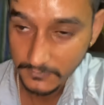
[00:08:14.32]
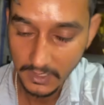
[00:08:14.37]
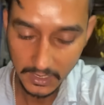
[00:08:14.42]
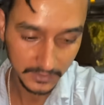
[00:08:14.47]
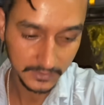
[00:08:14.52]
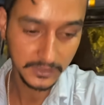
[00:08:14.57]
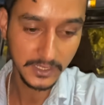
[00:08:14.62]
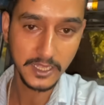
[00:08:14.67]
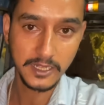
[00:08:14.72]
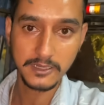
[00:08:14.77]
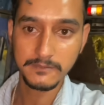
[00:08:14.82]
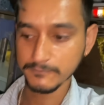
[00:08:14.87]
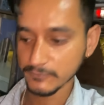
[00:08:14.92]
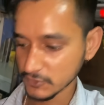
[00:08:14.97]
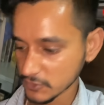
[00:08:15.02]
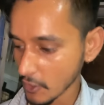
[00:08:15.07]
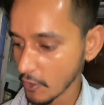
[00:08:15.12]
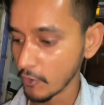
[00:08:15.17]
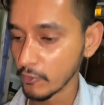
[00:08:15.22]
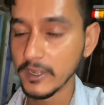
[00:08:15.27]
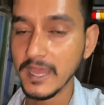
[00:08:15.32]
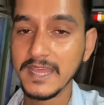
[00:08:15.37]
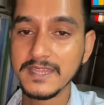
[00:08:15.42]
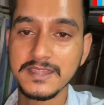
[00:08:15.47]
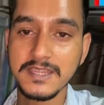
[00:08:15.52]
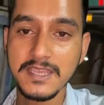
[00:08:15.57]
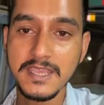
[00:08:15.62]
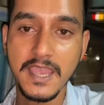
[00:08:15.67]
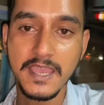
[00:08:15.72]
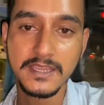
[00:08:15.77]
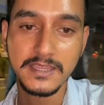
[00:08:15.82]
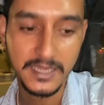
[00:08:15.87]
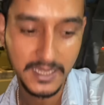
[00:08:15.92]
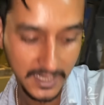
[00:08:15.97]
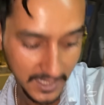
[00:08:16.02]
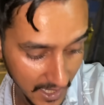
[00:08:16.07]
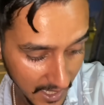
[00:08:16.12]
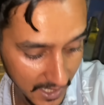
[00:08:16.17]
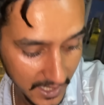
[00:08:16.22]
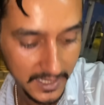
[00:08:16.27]
अंदर साउंड आती है इतनी
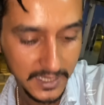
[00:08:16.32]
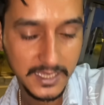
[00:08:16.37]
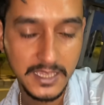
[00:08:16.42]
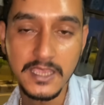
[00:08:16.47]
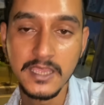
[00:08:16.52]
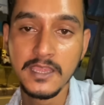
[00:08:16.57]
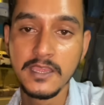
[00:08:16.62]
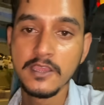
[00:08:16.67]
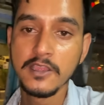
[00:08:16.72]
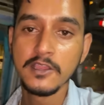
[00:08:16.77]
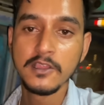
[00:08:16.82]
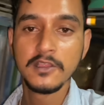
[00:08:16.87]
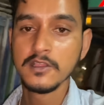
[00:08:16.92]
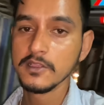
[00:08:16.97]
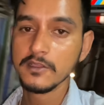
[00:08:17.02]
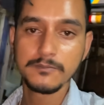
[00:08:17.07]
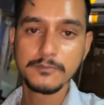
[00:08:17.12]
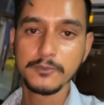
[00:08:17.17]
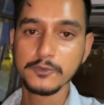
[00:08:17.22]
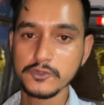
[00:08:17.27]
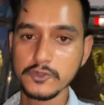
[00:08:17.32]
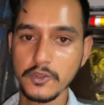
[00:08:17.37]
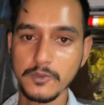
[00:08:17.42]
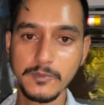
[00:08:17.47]
गाड़ी की पूछो